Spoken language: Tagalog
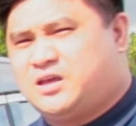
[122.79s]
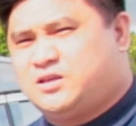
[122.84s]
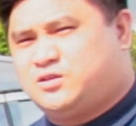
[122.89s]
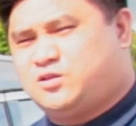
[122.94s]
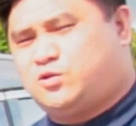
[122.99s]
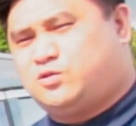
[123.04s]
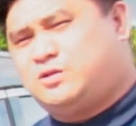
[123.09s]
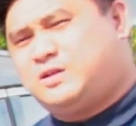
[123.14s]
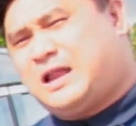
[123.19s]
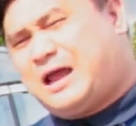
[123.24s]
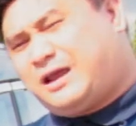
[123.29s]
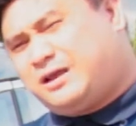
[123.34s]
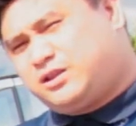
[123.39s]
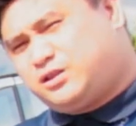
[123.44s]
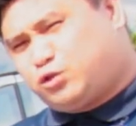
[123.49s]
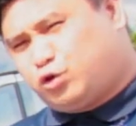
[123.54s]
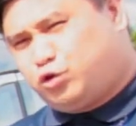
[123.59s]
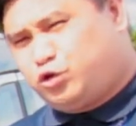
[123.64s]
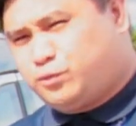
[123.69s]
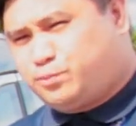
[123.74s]
No,
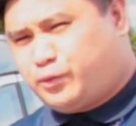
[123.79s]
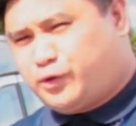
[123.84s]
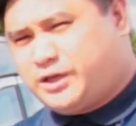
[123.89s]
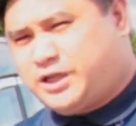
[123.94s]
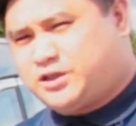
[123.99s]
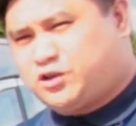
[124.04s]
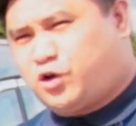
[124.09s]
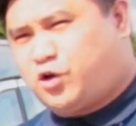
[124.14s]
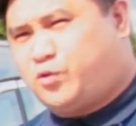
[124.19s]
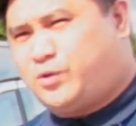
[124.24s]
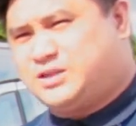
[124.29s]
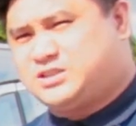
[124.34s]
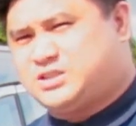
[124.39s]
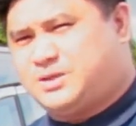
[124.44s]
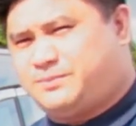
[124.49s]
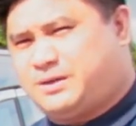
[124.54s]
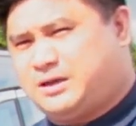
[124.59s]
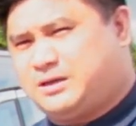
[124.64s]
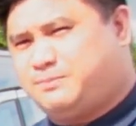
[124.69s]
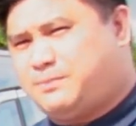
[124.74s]
laking tulong po nito once
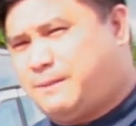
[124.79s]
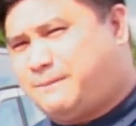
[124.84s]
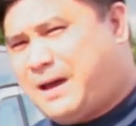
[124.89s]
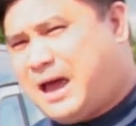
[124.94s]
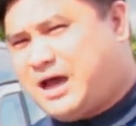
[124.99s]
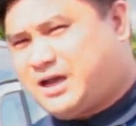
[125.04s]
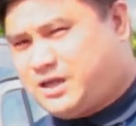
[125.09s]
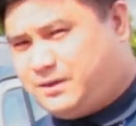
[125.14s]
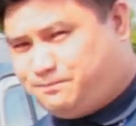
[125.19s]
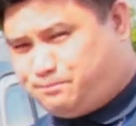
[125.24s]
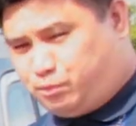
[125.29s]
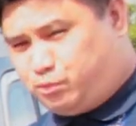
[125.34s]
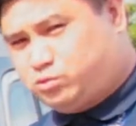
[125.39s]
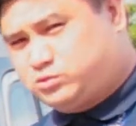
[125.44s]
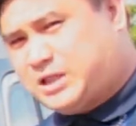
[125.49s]
na magbabaking po